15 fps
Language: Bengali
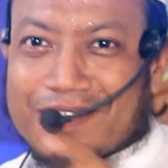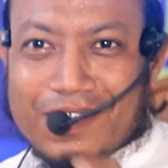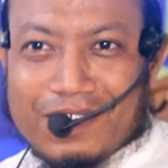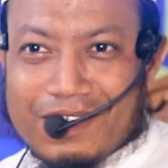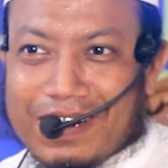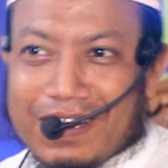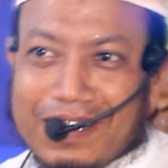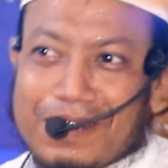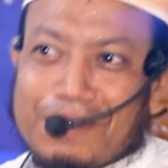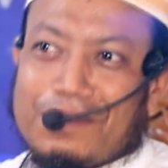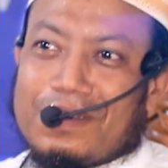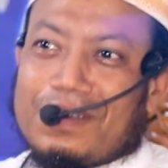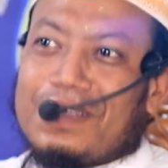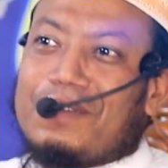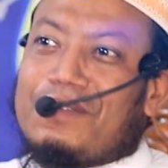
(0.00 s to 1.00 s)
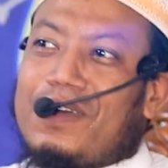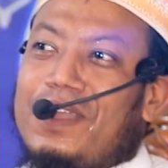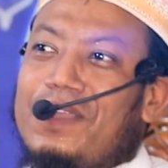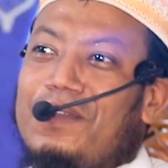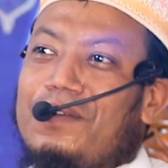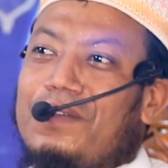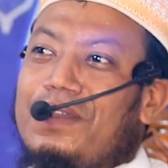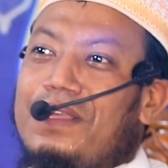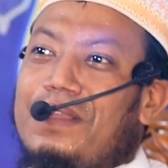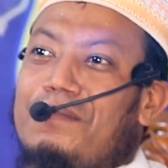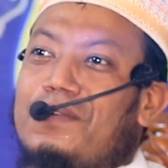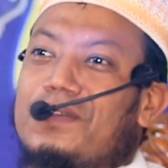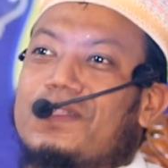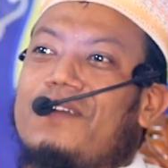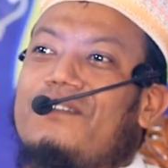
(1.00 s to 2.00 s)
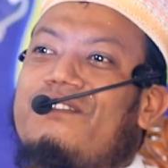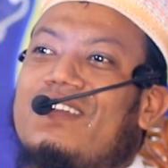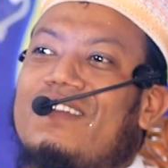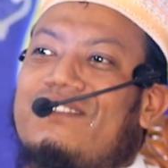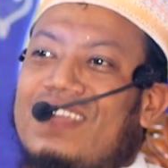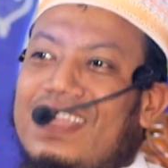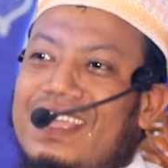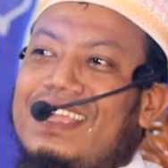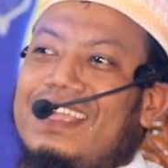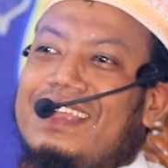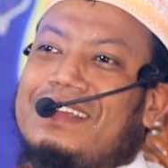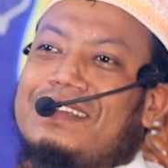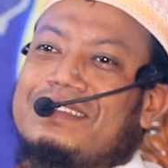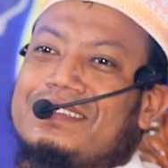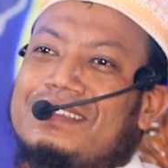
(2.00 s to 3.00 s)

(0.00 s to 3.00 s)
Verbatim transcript: যখন আল্লাহ বললেন ওয়াইলুল্লিল মুতাফফিফিন